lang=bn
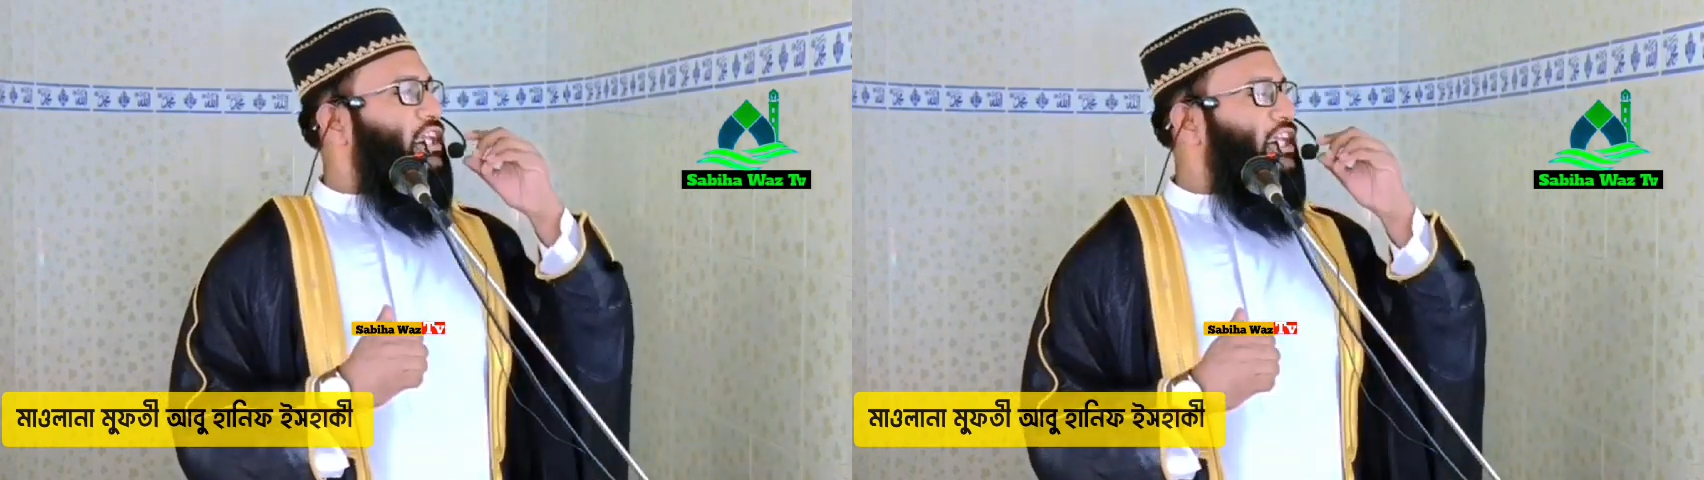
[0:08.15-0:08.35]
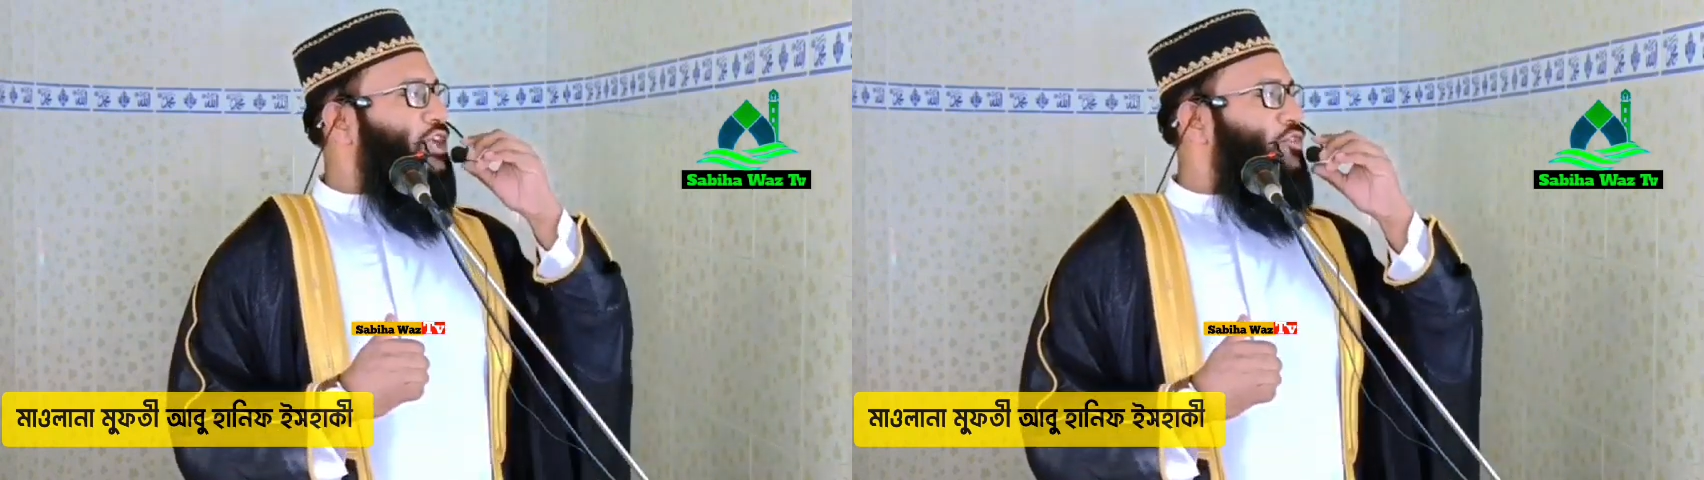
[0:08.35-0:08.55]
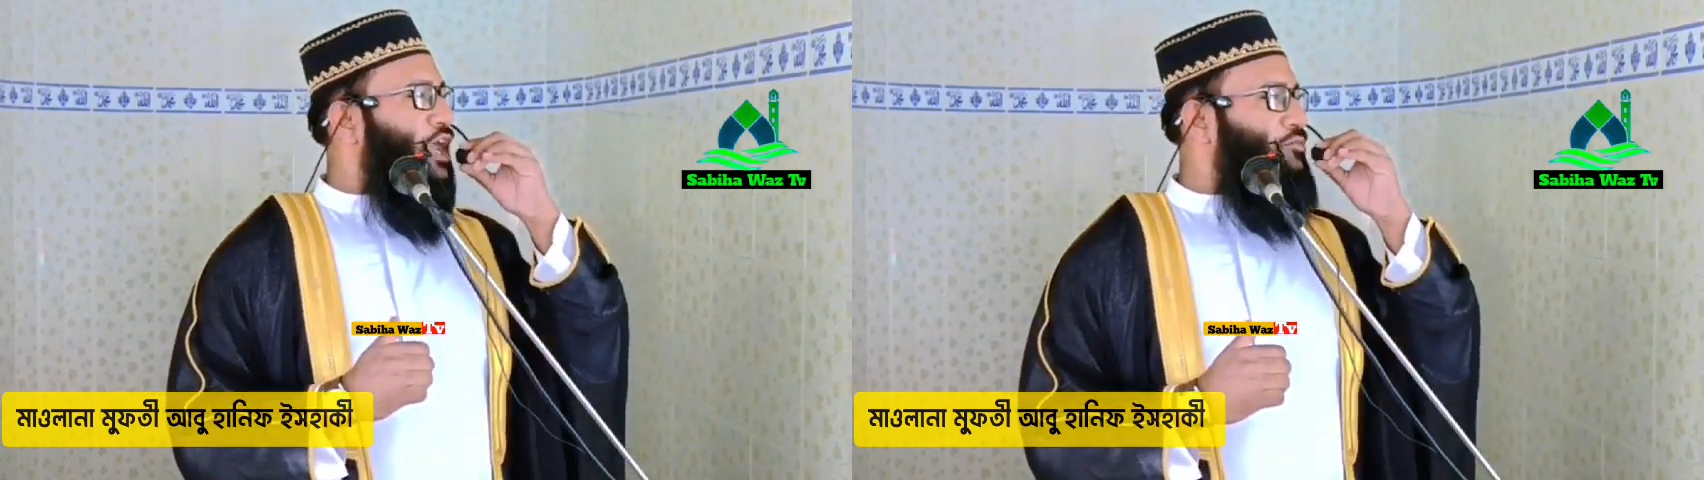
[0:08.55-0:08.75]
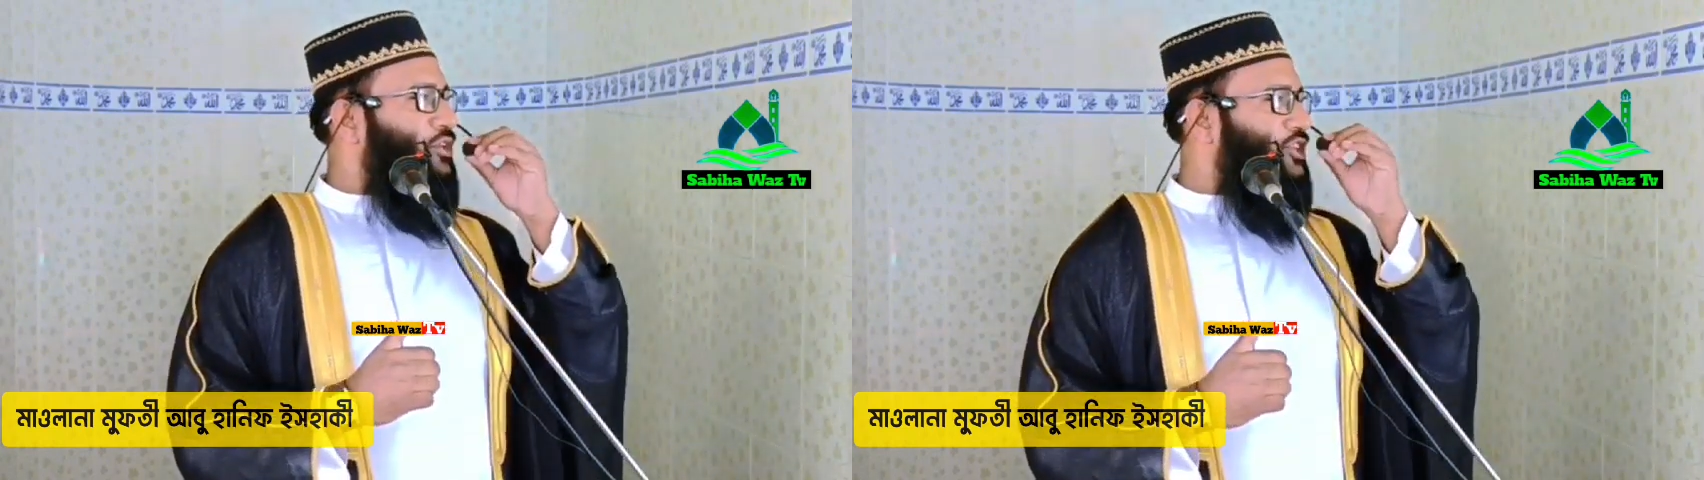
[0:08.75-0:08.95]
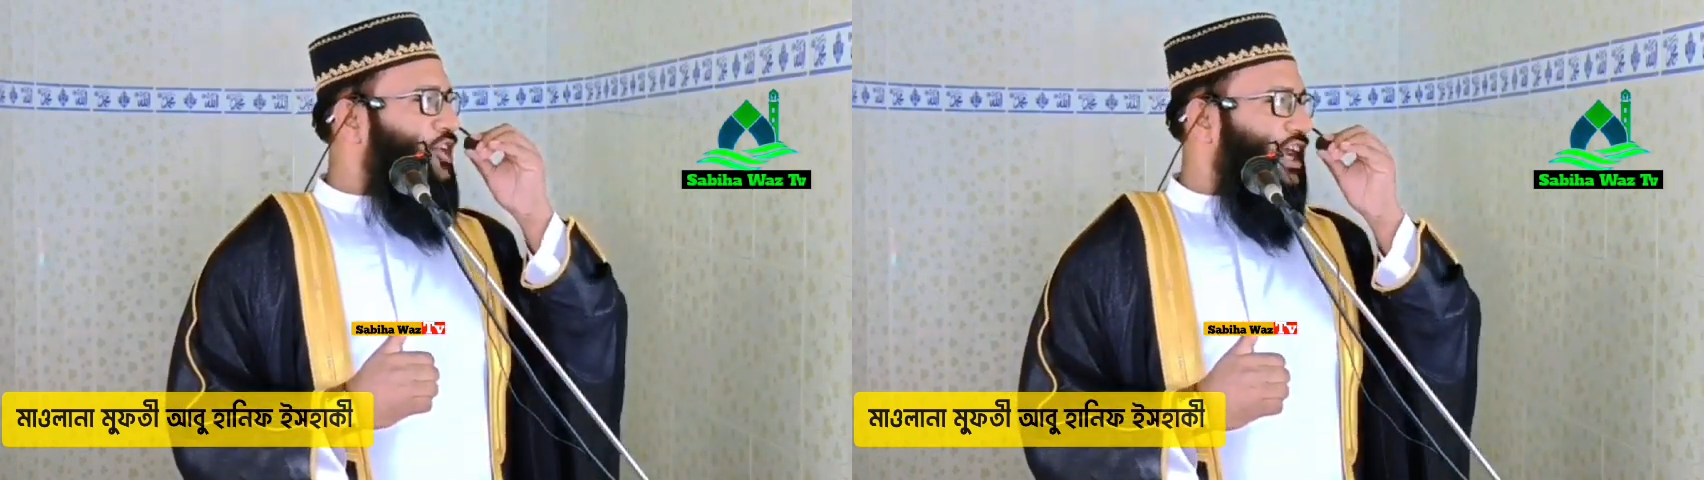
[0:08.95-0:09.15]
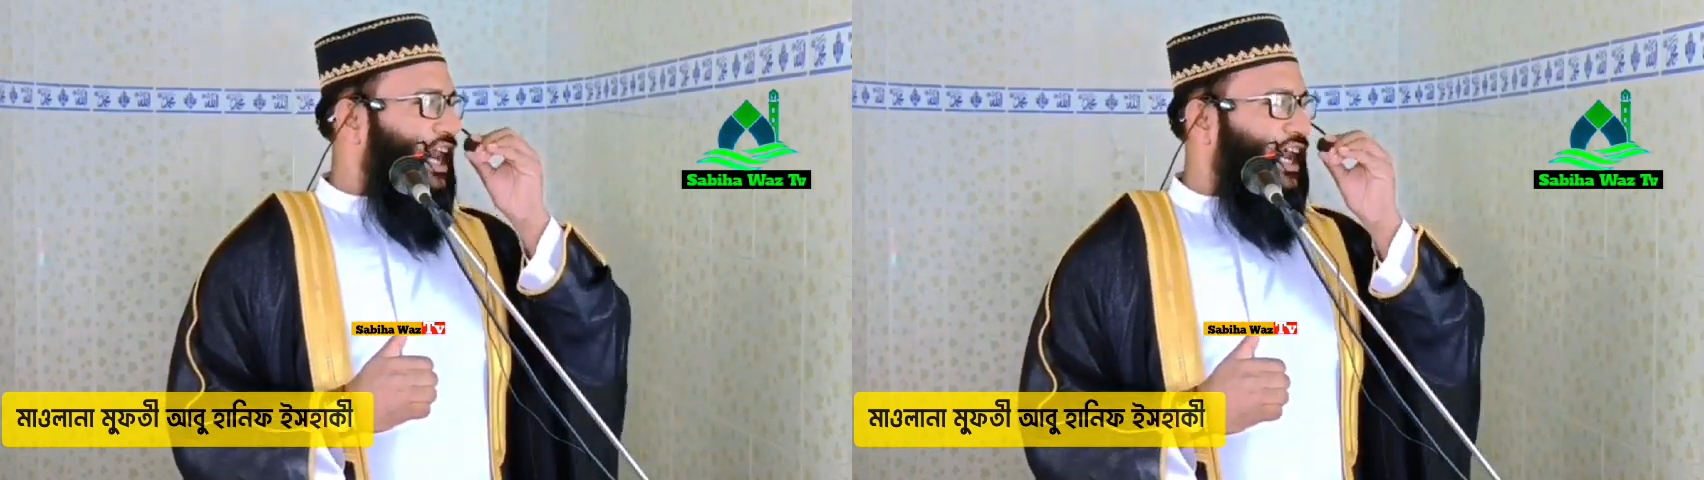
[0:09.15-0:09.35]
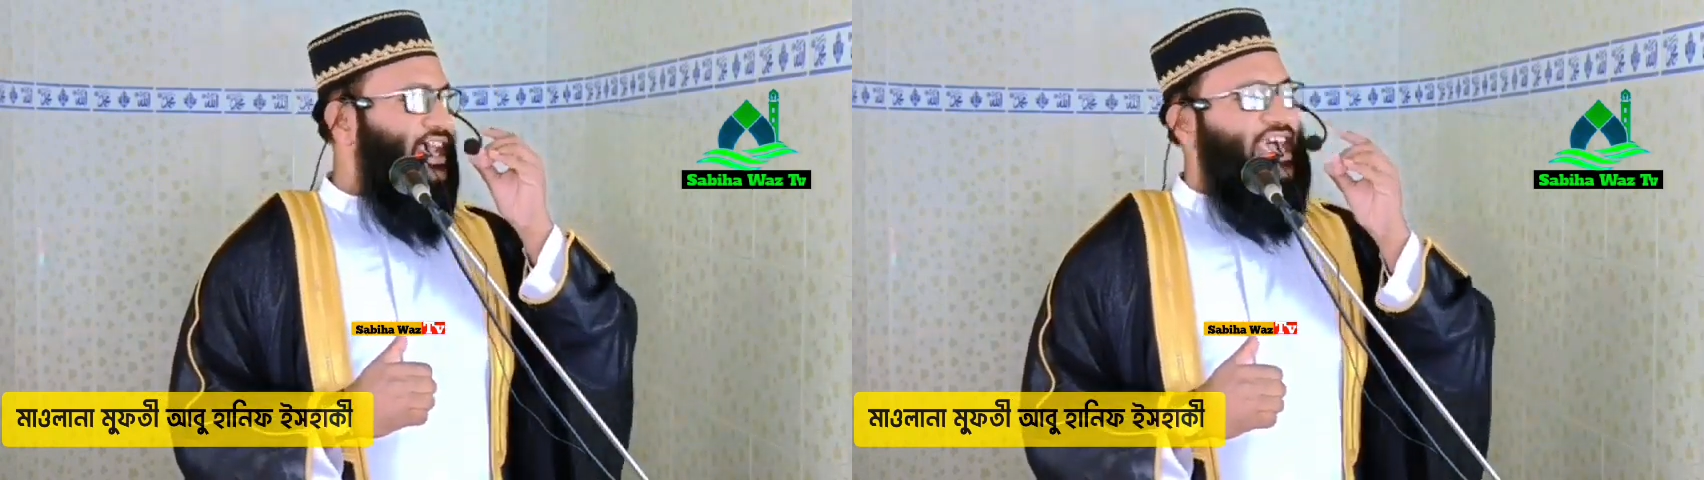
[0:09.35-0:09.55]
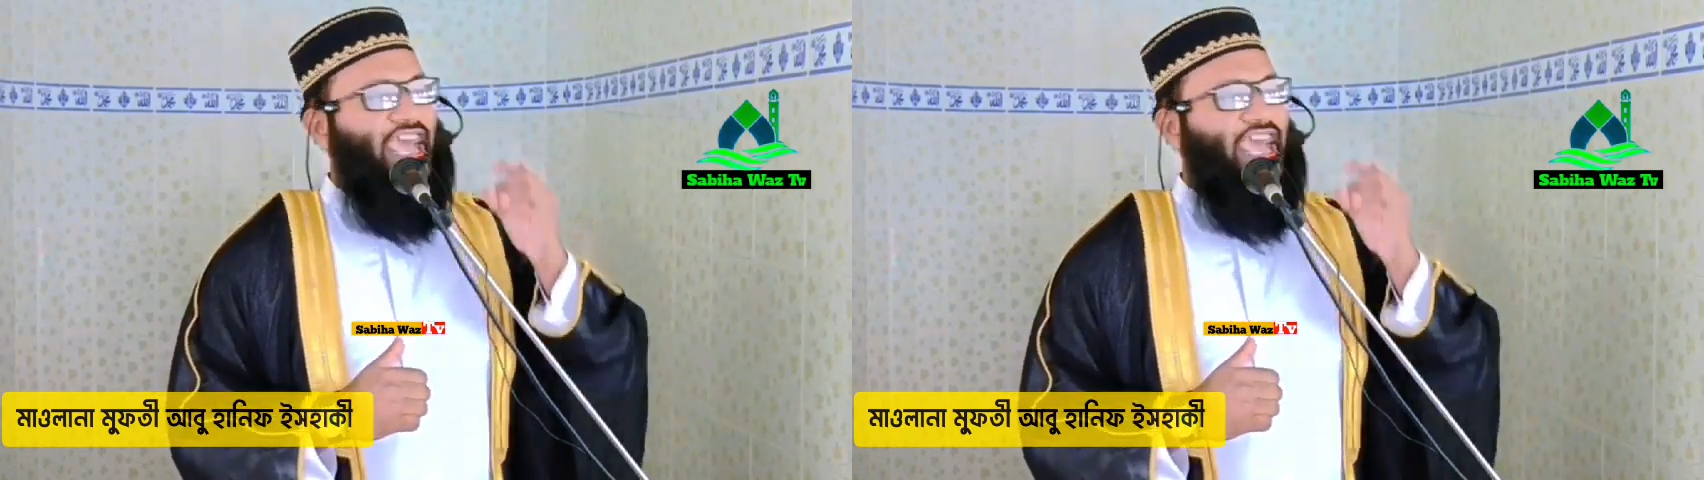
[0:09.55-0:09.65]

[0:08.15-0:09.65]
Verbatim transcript: কি কি গুণাবলী দরকার